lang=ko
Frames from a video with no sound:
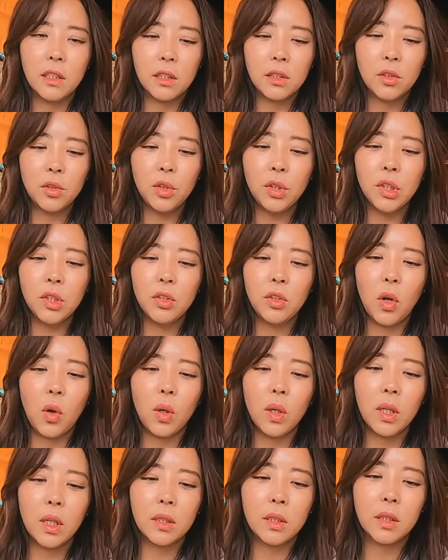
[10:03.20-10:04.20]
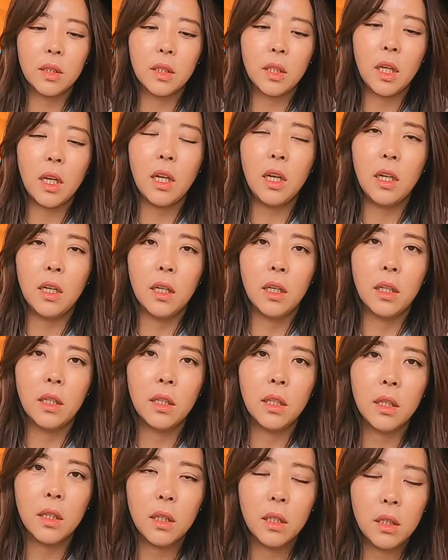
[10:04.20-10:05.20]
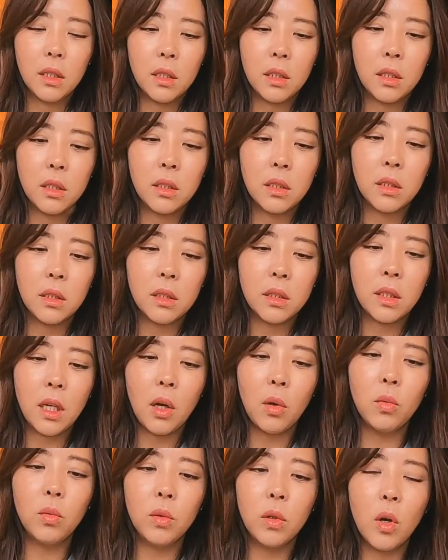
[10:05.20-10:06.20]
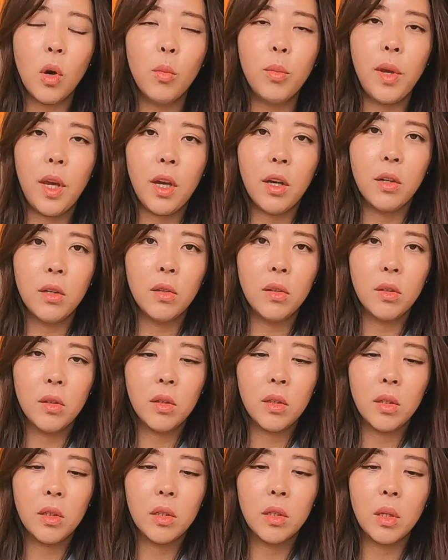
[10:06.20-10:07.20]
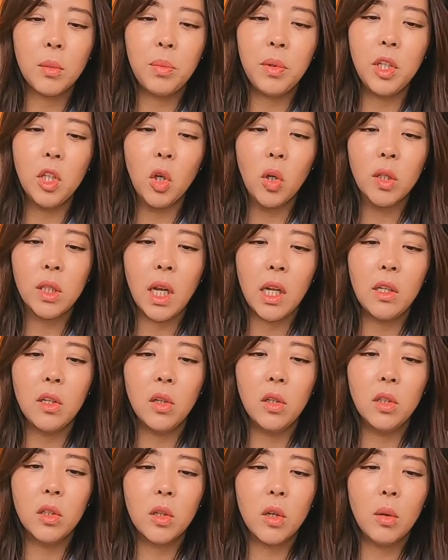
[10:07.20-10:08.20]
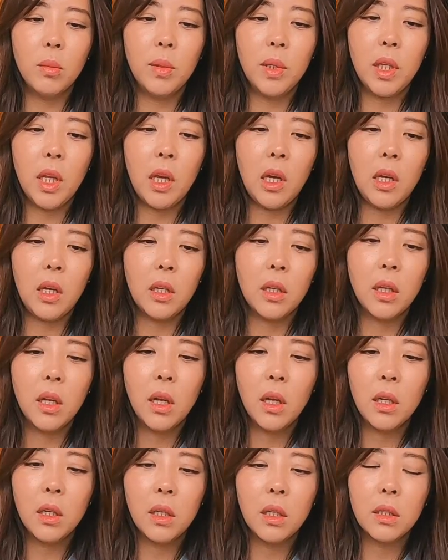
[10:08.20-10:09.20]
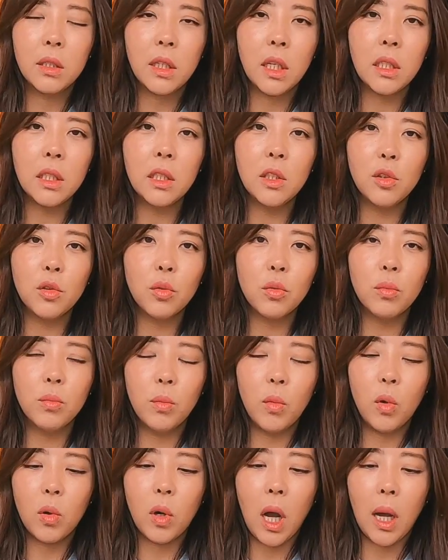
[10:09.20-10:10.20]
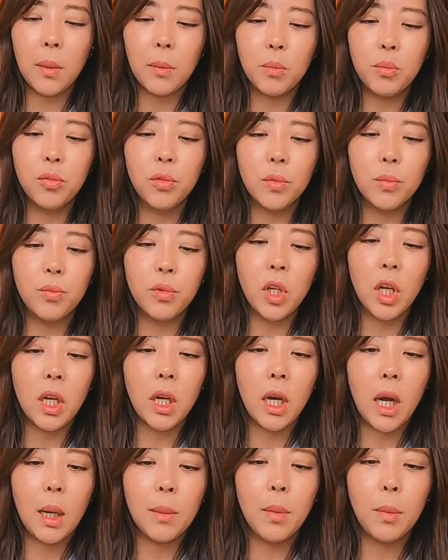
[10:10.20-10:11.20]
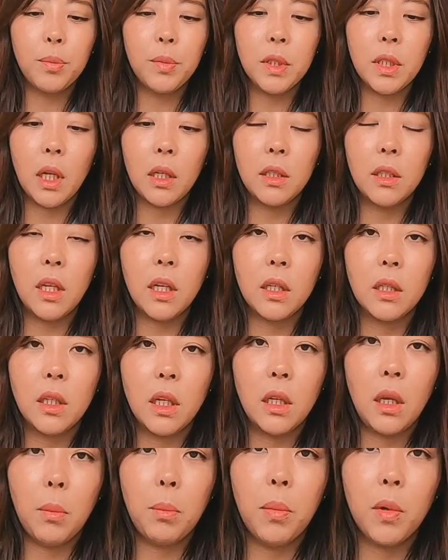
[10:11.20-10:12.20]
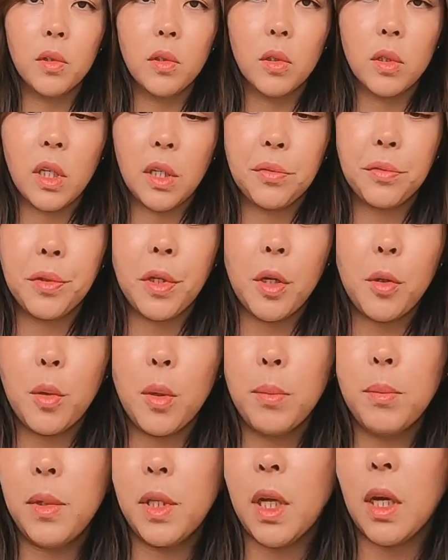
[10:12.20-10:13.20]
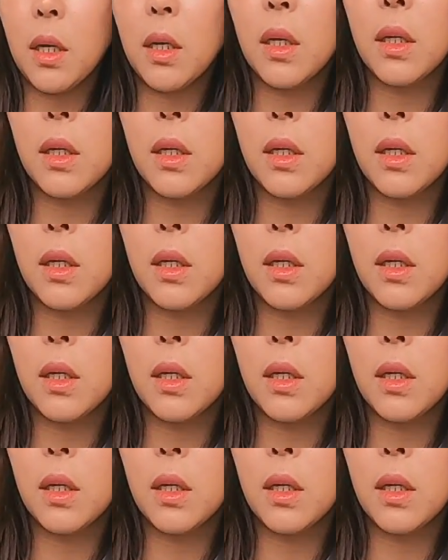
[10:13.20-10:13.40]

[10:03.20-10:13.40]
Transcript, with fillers: 그냥 스위스 여행 갔을 때 사온 컵이에요 이렇게 비너가 달려있는 컵인데 사실 조금 뭐 가, 무, 게가 가볍진 않은데 그냥 예뻐서 자주 사용합니다